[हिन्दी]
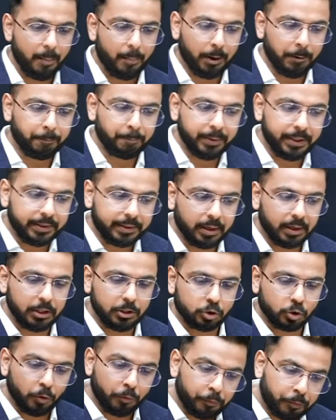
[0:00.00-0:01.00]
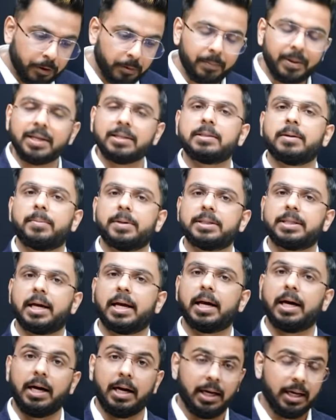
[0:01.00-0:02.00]
बट पीटर लेंज को फिर भी ये समझ
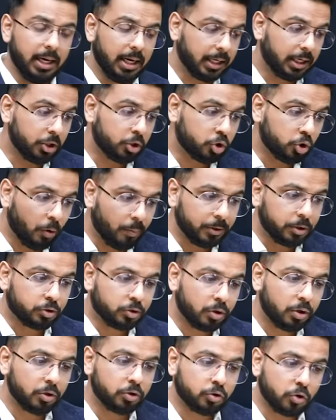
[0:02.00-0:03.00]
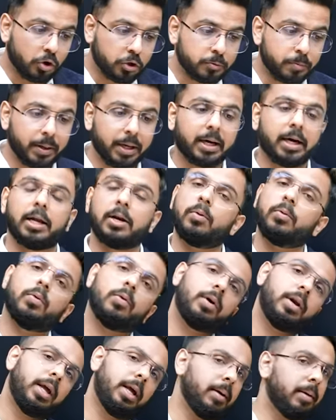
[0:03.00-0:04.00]
आया कि जो बच्चों ने स्टॉक्स पिक करे
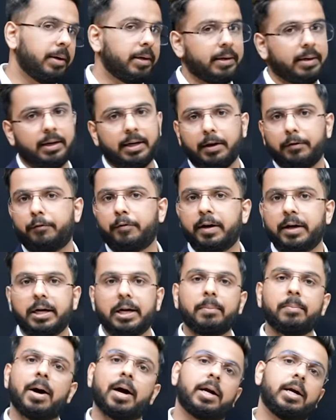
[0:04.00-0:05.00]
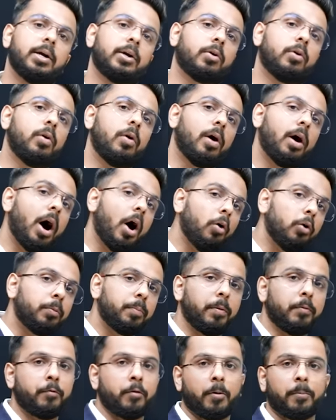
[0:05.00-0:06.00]
उन्होंने डेफिनेटली मार्केट को
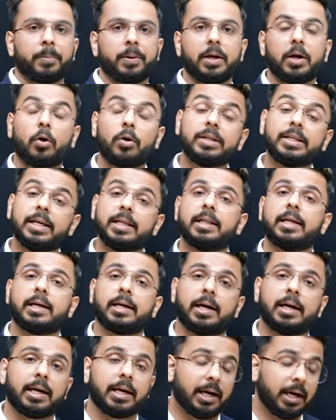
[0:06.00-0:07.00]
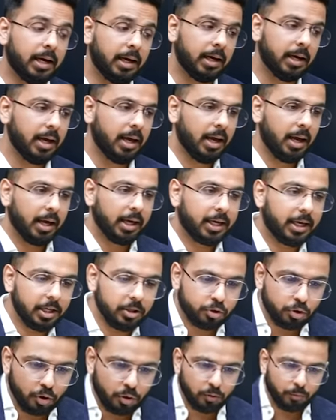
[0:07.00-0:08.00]
आउट परफॉर्म किया और ये देखा गया
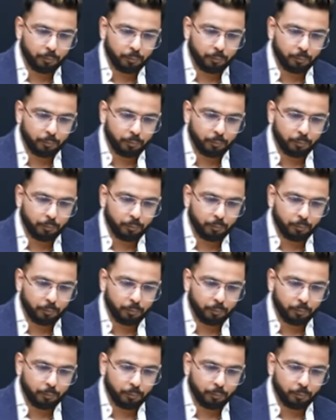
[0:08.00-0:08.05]
कि जो